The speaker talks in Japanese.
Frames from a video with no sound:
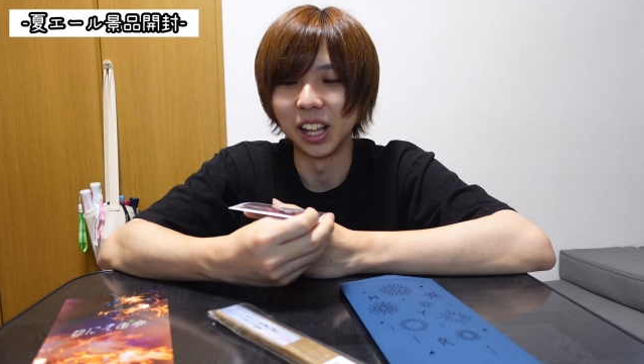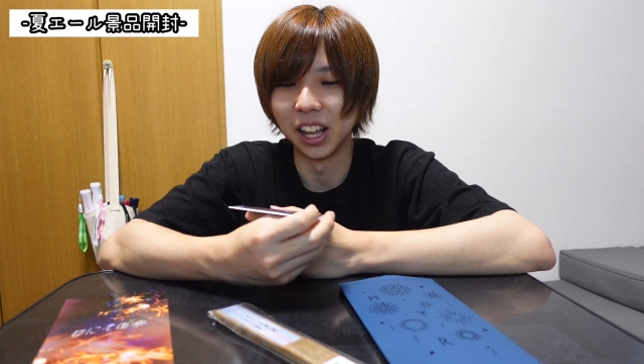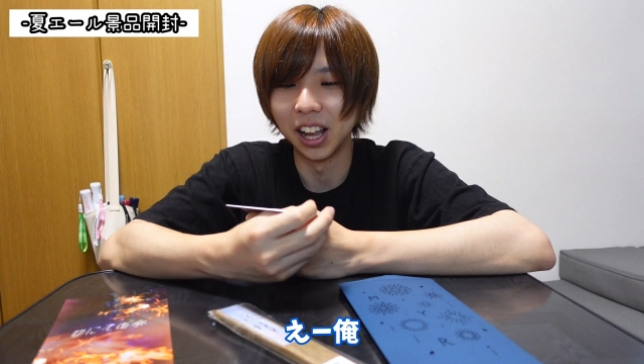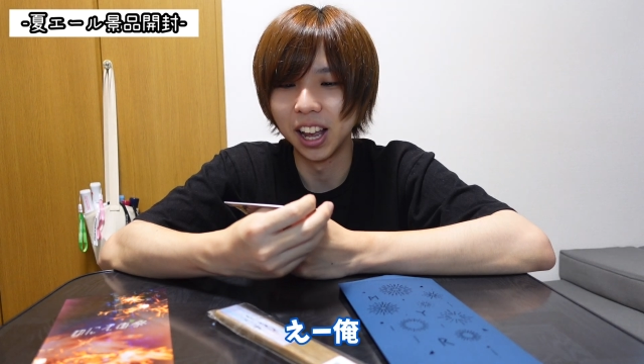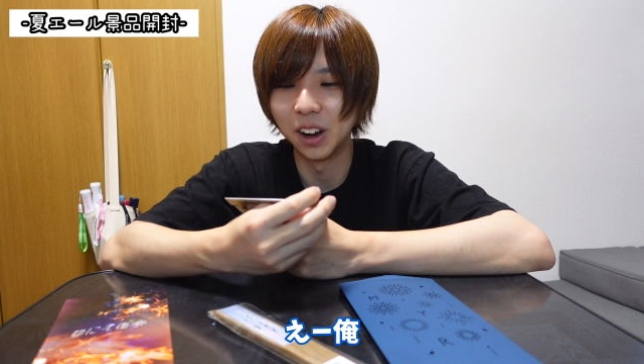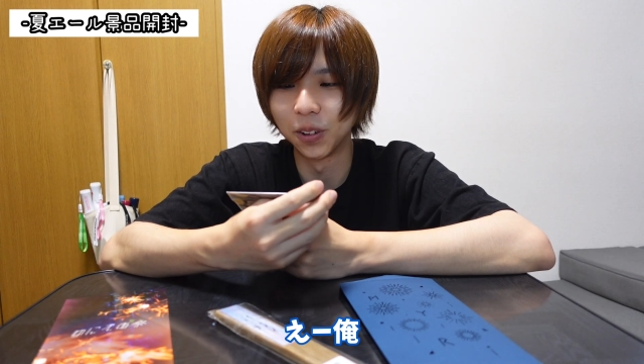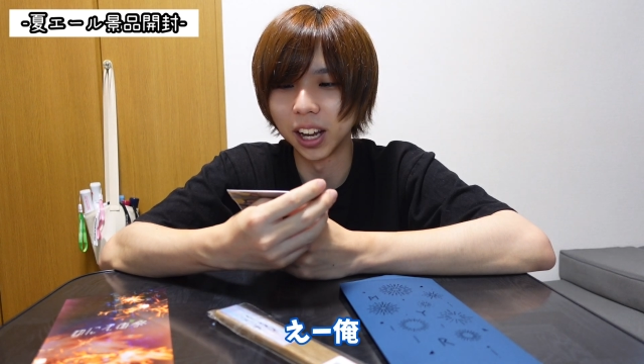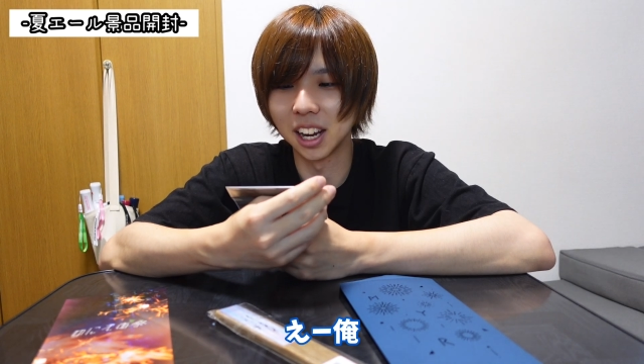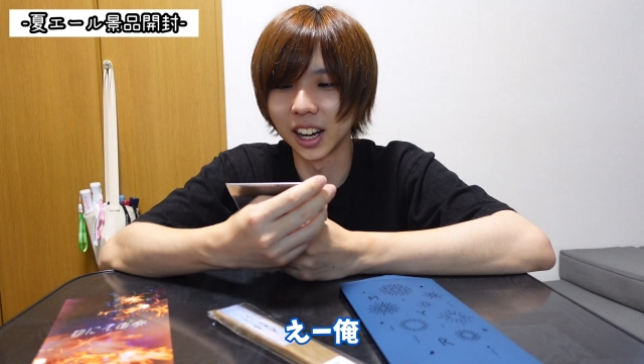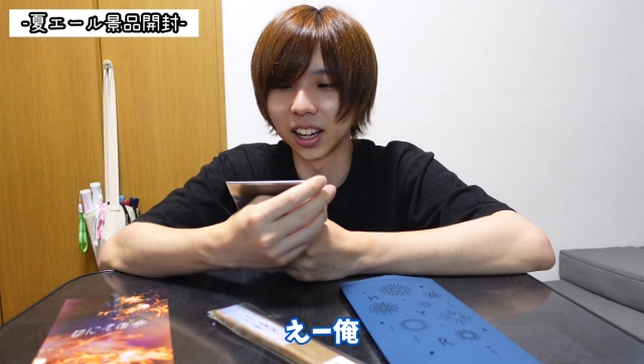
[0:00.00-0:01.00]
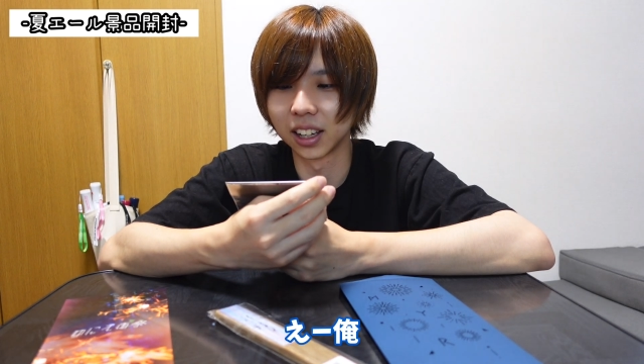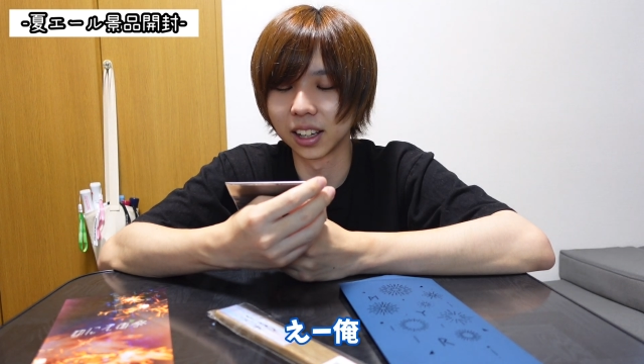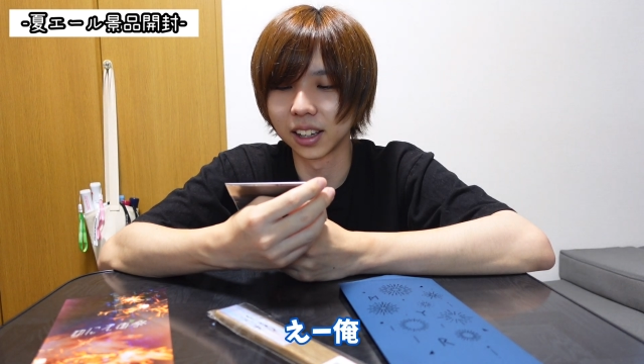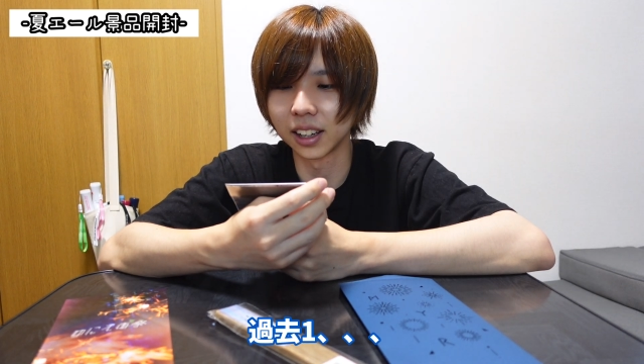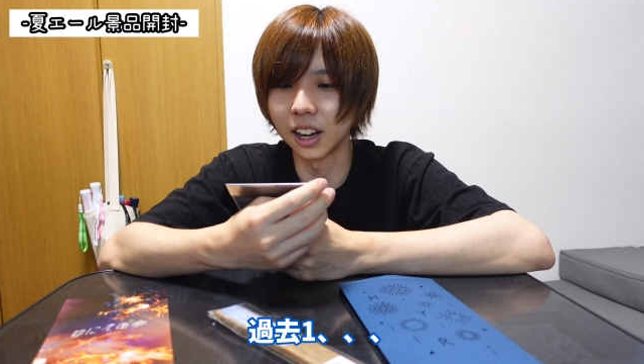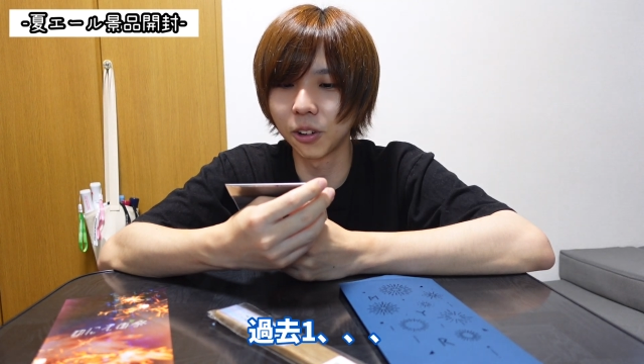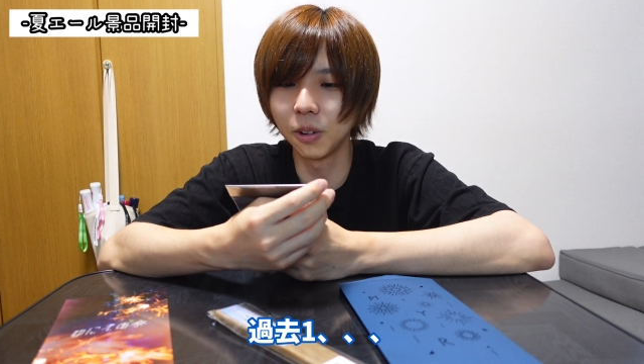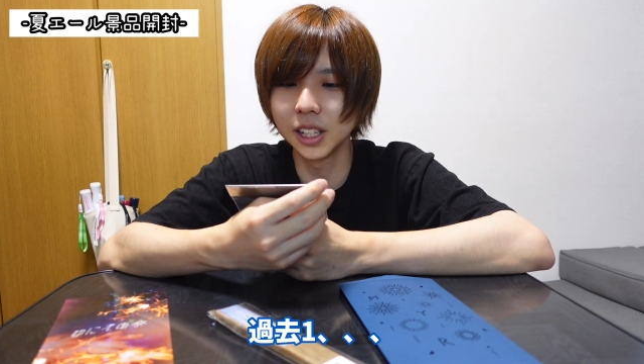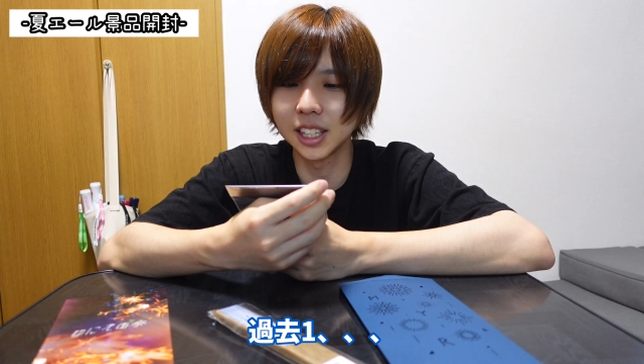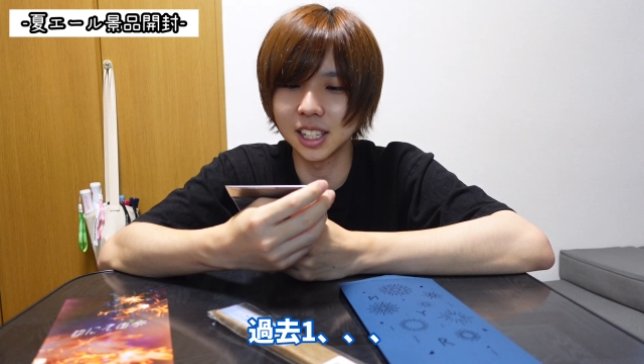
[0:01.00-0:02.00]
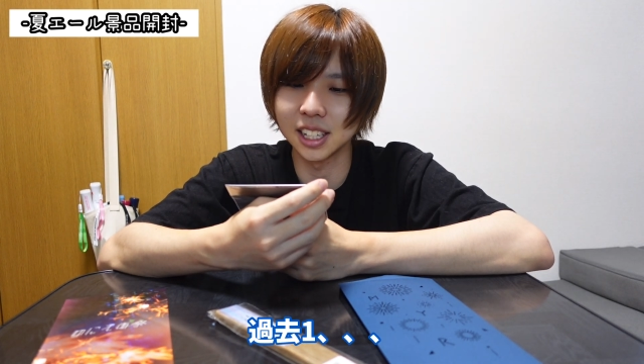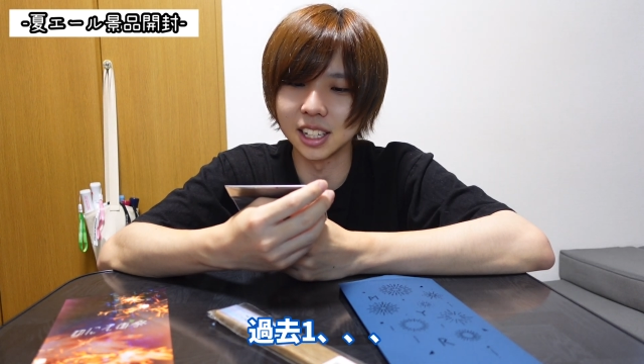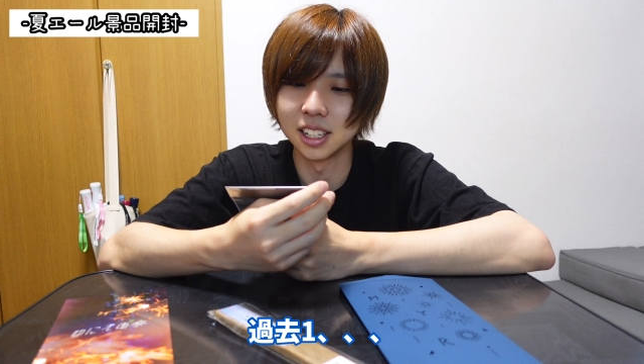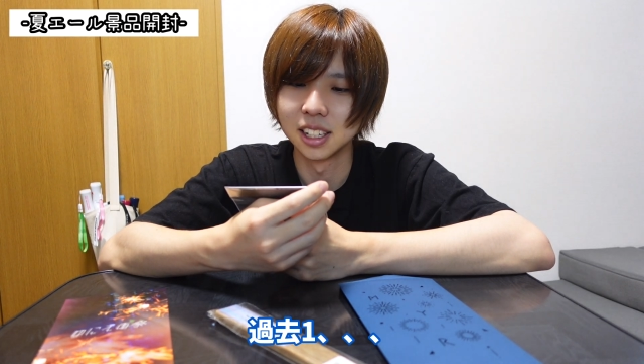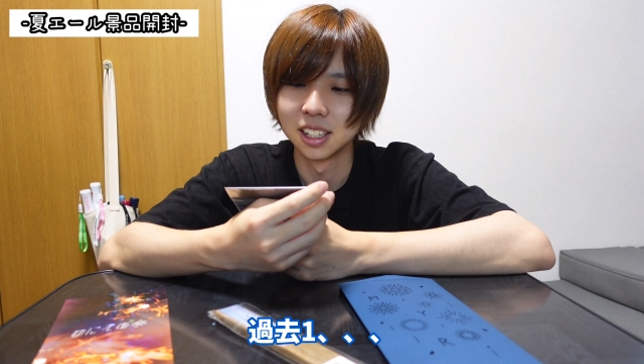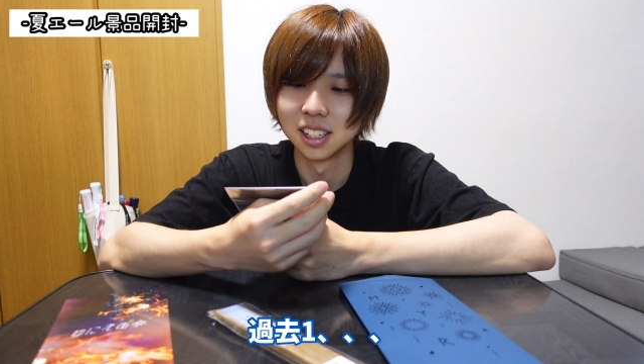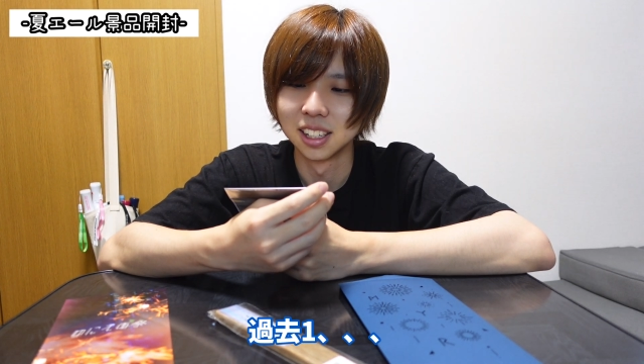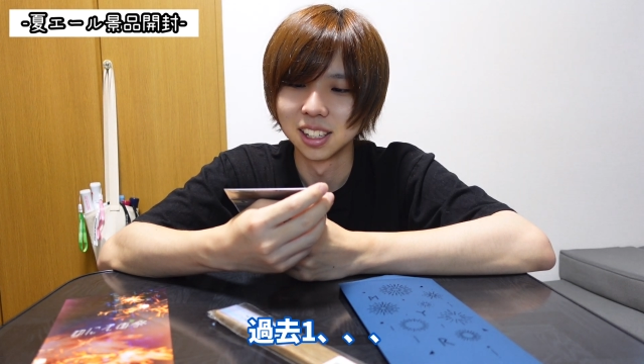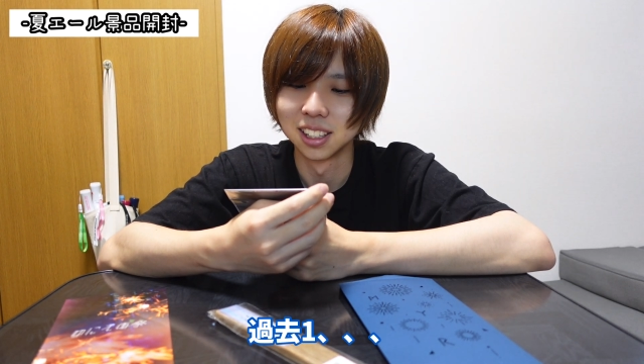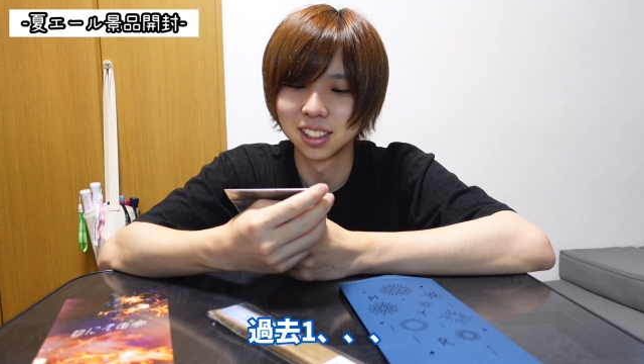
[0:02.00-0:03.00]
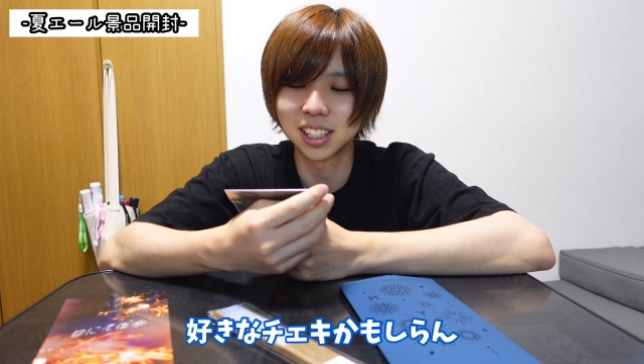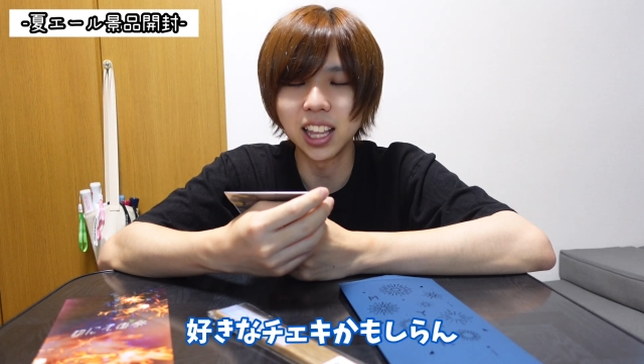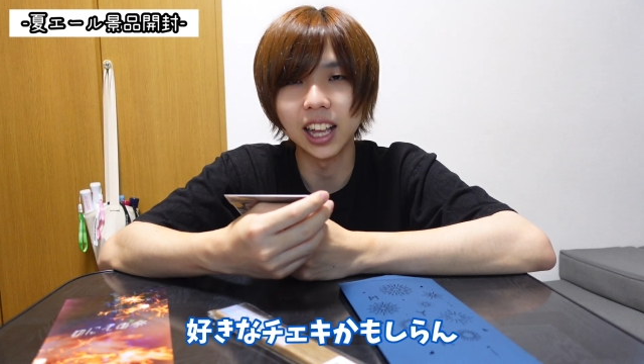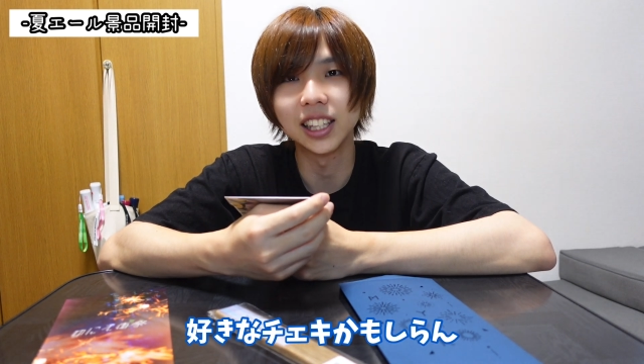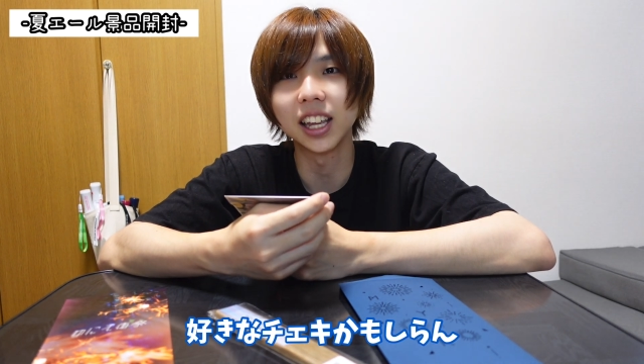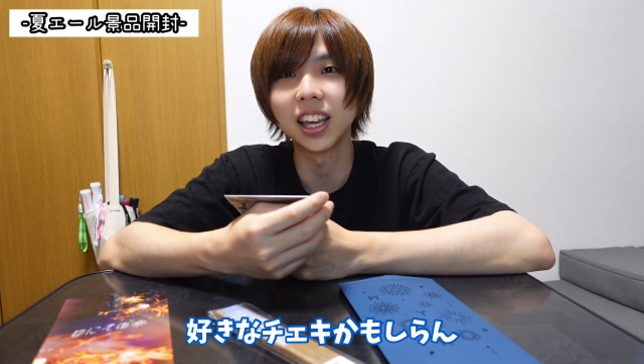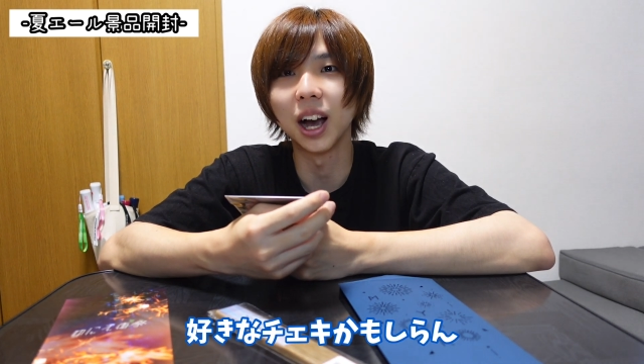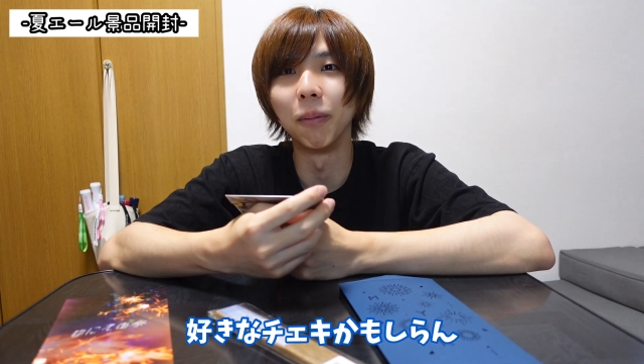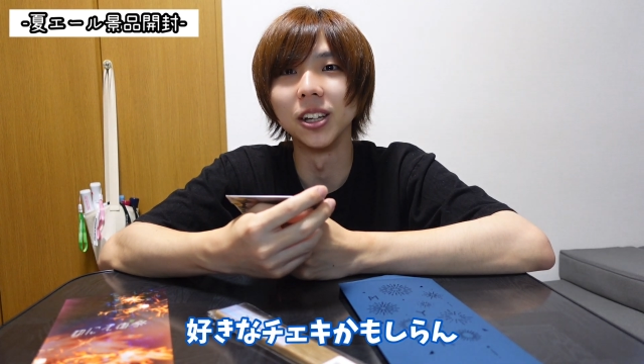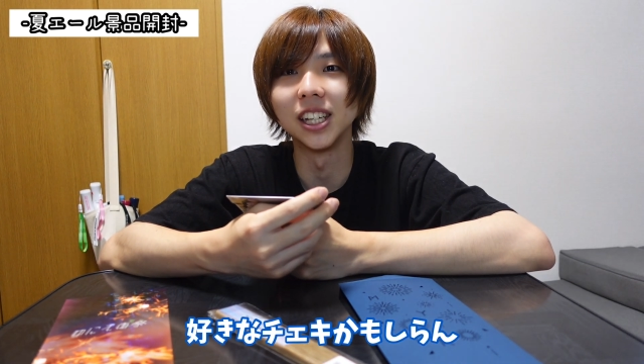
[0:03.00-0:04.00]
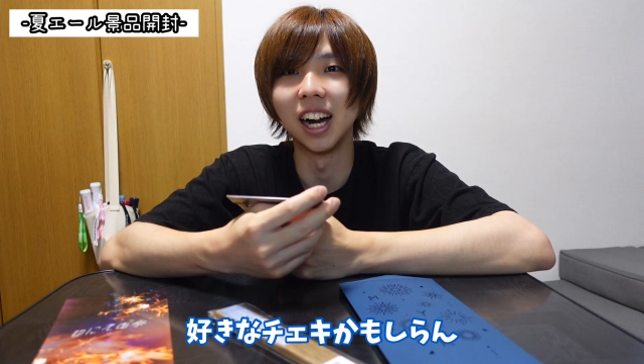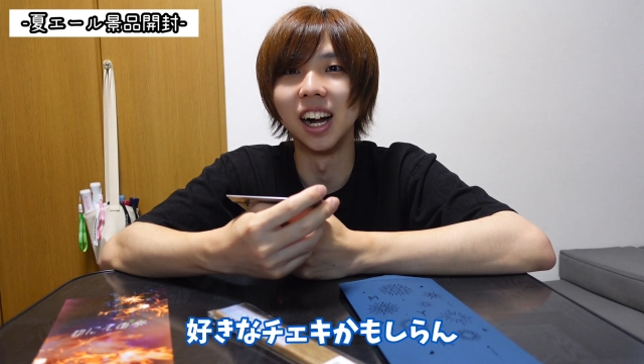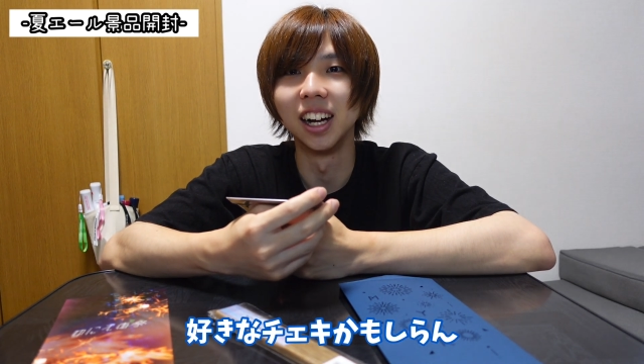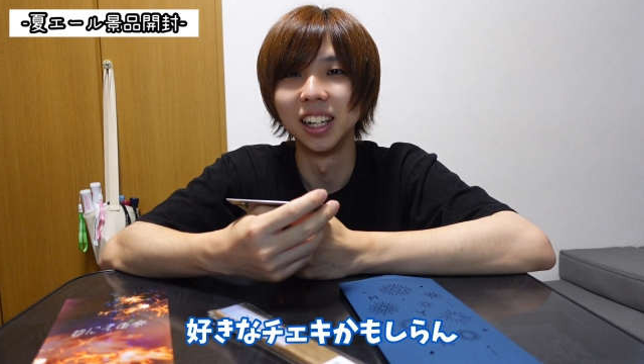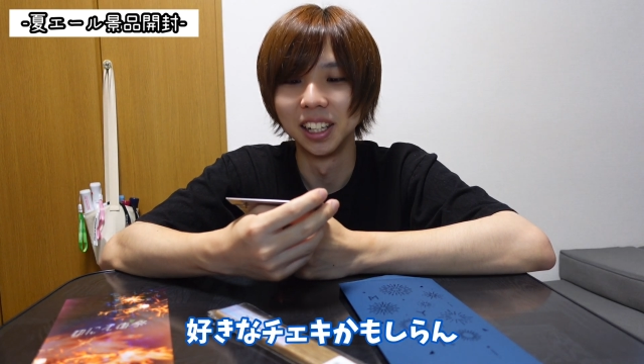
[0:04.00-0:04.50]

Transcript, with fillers: えー、俺、過去一好きなチェキかもしらん。